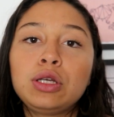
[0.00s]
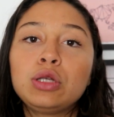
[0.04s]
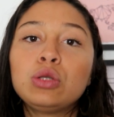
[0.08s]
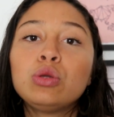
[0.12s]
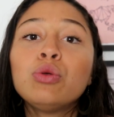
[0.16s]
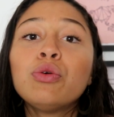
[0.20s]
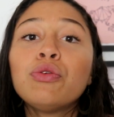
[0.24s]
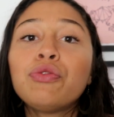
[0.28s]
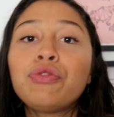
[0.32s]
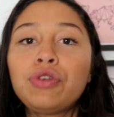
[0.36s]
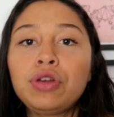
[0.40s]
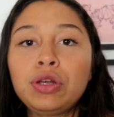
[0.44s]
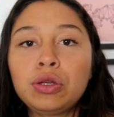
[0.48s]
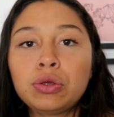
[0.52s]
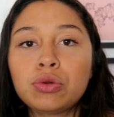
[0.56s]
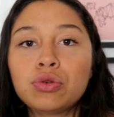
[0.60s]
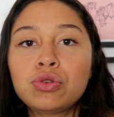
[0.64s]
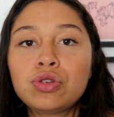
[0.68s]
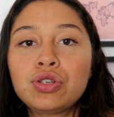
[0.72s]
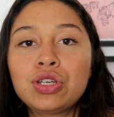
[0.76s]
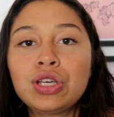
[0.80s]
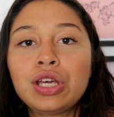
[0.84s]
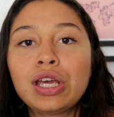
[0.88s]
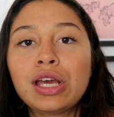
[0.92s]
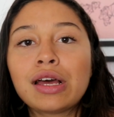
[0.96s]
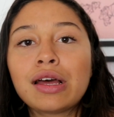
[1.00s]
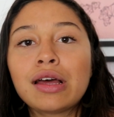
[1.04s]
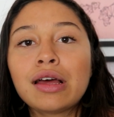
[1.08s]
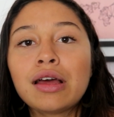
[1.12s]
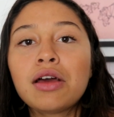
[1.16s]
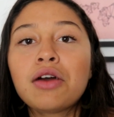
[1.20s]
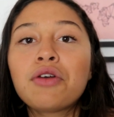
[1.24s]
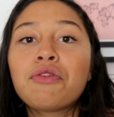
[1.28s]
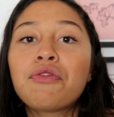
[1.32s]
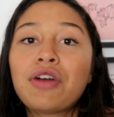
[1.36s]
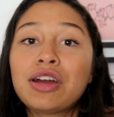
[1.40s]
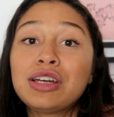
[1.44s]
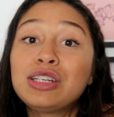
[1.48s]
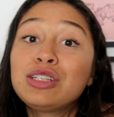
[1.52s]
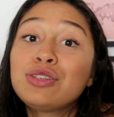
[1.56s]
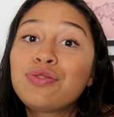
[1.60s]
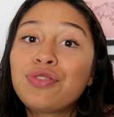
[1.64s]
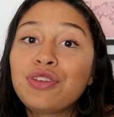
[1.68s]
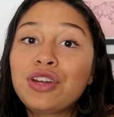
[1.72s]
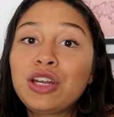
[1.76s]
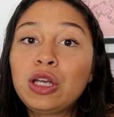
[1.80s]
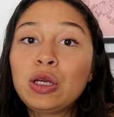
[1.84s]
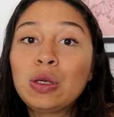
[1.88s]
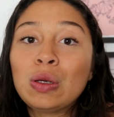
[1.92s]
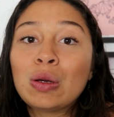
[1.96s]
e no fim do dia faz
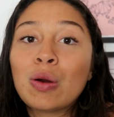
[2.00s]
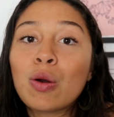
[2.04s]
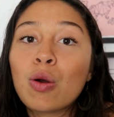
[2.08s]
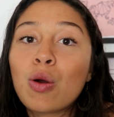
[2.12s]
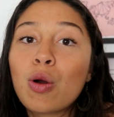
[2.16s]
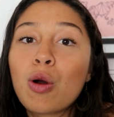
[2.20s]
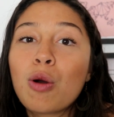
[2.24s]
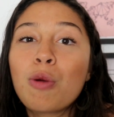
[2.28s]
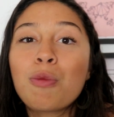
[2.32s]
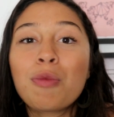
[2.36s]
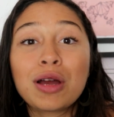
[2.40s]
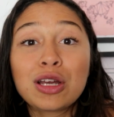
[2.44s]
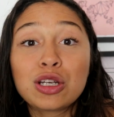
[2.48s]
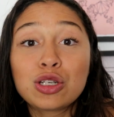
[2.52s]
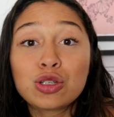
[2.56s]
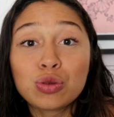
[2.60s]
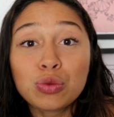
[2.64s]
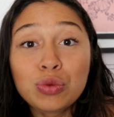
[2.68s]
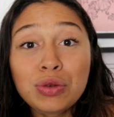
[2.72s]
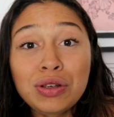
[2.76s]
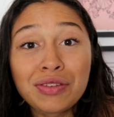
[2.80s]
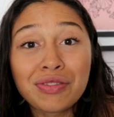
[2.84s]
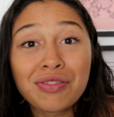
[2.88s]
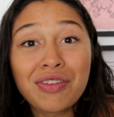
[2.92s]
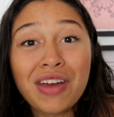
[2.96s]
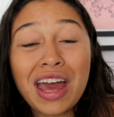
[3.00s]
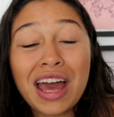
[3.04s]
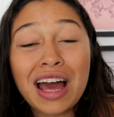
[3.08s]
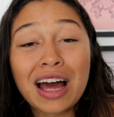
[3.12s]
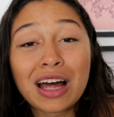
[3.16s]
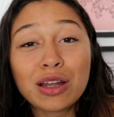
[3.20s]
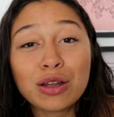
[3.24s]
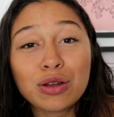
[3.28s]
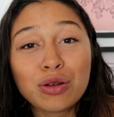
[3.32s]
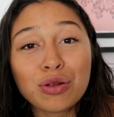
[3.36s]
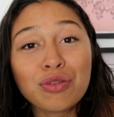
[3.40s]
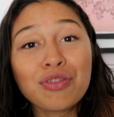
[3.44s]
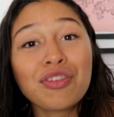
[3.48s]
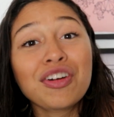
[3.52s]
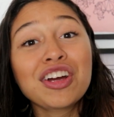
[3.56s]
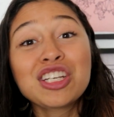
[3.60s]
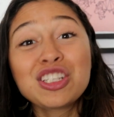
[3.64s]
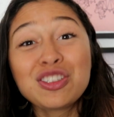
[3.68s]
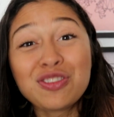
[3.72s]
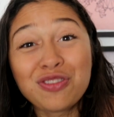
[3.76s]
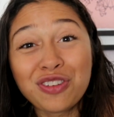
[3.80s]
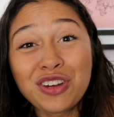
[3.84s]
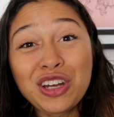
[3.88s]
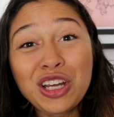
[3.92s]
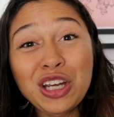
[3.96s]
frio, mas no inverno
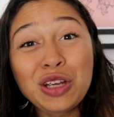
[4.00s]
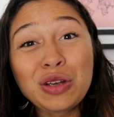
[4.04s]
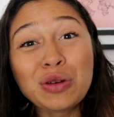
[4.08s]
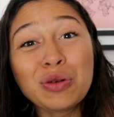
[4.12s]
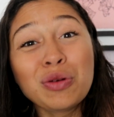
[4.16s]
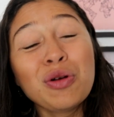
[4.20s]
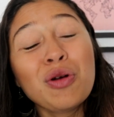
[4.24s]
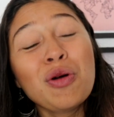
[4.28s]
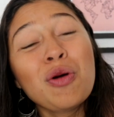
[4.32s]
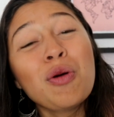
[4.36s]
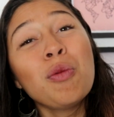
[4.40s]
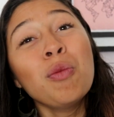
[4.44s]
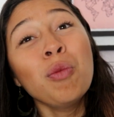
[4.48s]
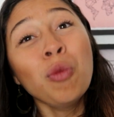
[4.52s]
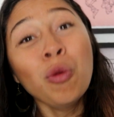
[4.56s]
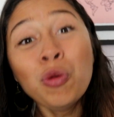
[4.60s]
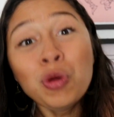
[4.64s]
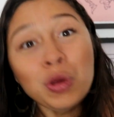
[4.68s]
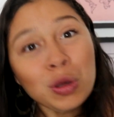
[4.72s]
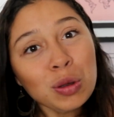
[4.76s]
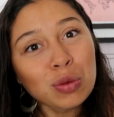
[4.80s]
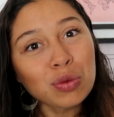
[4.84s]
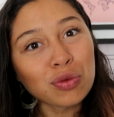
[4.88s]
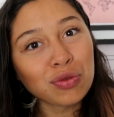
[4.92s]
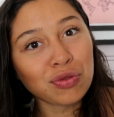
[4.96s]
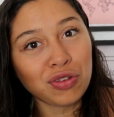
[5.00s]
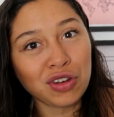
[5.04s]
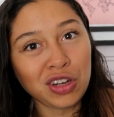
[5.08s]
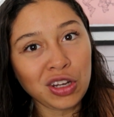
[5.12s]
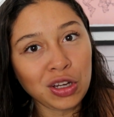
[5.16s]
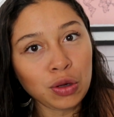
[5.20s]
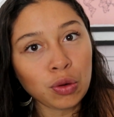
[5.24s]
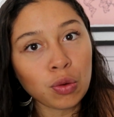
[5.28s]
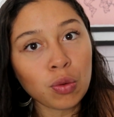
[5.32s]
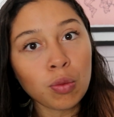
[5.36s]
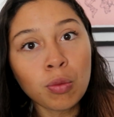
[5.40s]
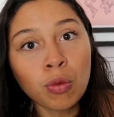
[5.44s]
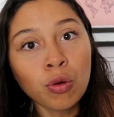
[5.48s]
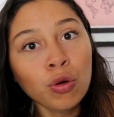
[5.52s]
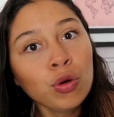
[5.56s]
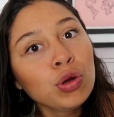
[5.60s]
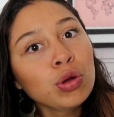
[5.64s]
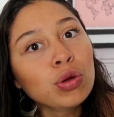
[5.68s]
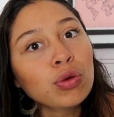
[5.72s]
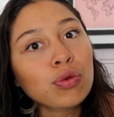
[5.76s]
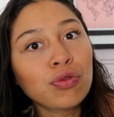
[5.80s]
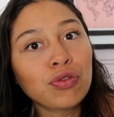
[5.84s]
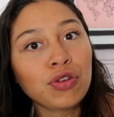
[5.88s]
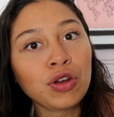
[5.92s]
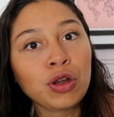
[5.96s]
faz frio muito frio,
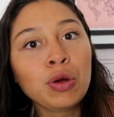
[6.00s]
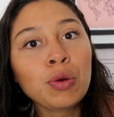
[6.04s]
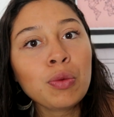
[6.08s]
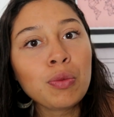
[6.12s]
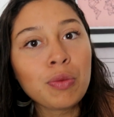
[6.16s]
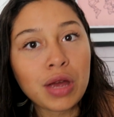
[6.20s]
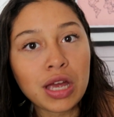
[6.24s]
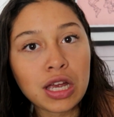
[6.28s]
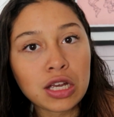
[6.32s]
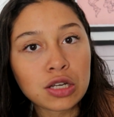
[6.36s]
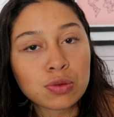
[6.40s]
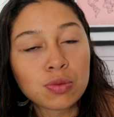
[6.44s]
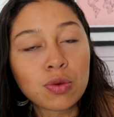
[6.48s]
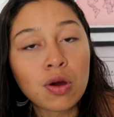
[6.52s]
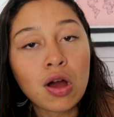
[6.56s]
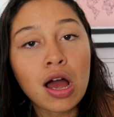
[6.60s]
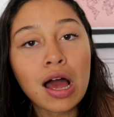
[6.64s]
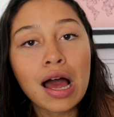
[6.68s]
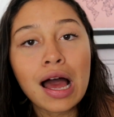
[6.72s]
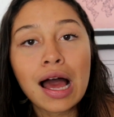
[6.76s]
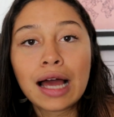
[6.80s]
muito frio mesmo.